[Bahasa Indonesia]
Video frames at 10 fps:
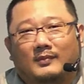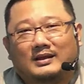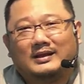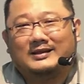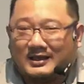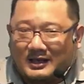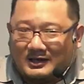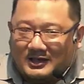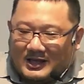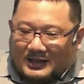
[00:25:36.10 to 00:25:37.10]
kita yang
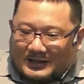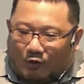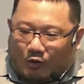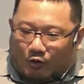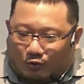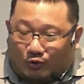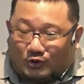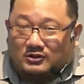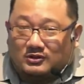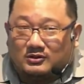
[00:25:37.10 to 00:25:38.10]
diingatkan Roh
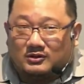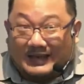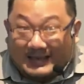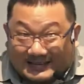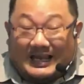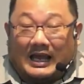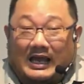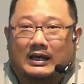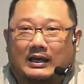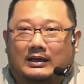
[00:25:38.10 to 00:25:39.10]
Kudus saja,
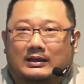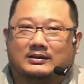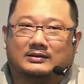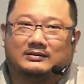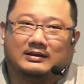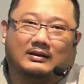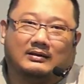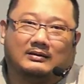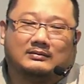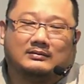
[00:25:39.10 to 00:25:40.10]
gitu ya,
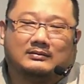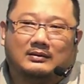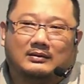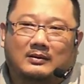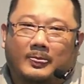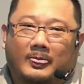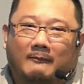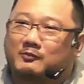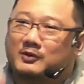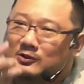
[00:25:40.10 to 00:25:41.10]

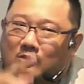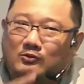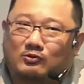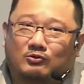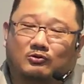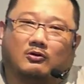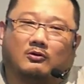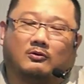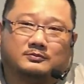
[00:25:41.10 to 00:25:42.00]
belum tentu mau nurut kok.